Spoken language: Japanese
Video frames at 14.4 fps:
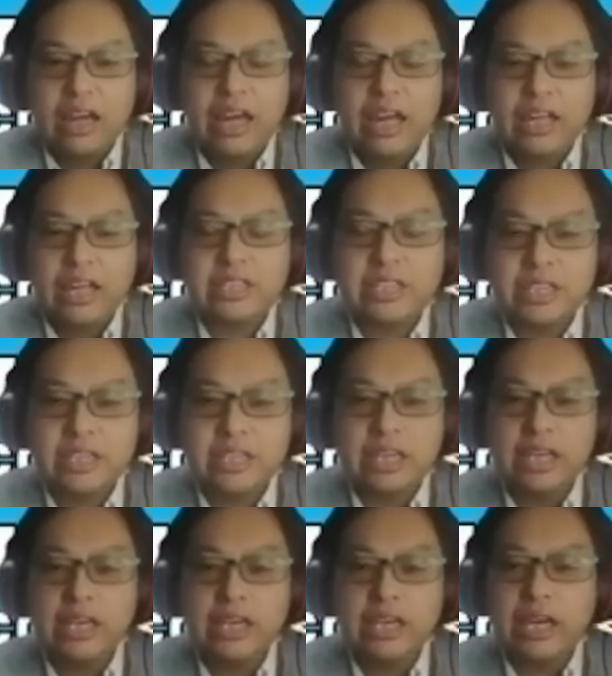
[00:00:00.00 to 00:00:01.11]
ンえー、新
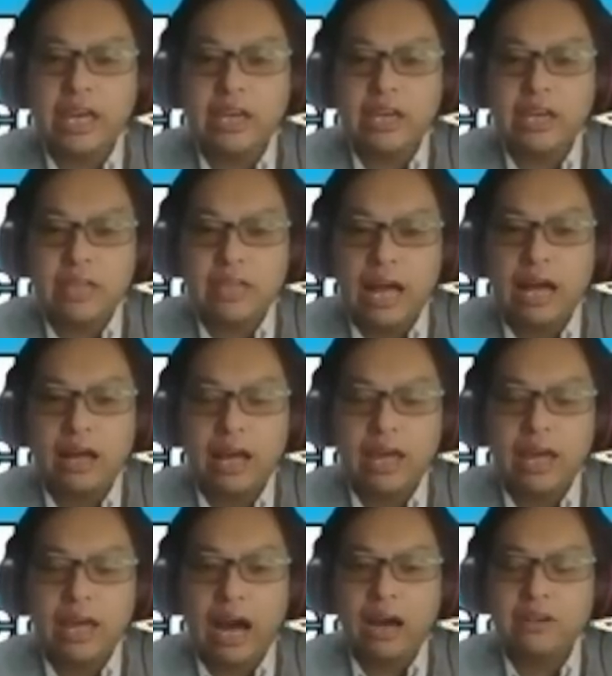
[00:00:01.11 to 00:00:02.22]
銀河系軍団、
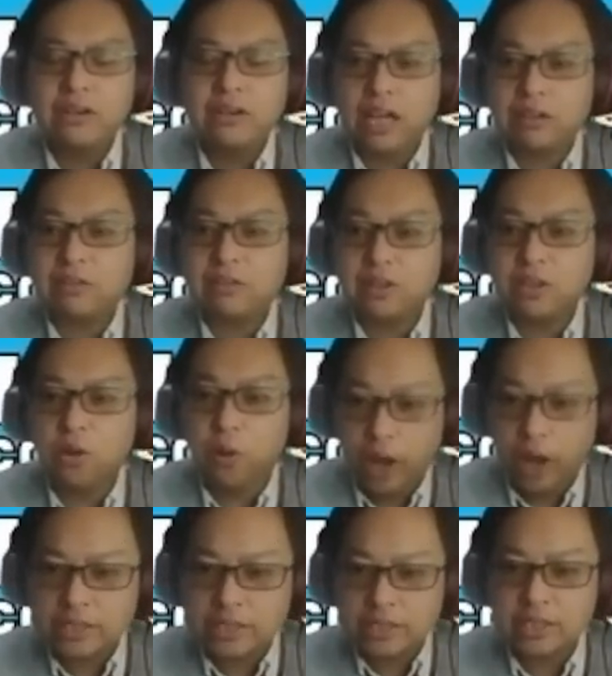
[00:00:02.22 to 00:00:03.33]
えー、アル・ダスルのお
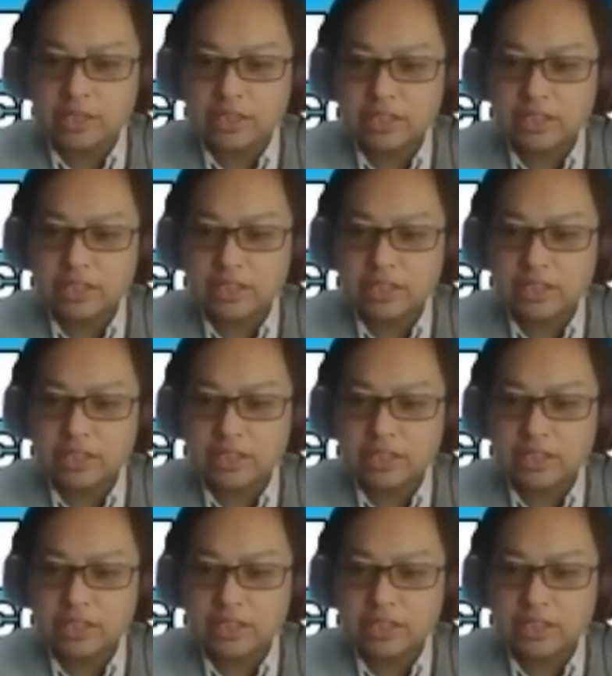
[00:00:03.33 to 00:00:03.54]
話。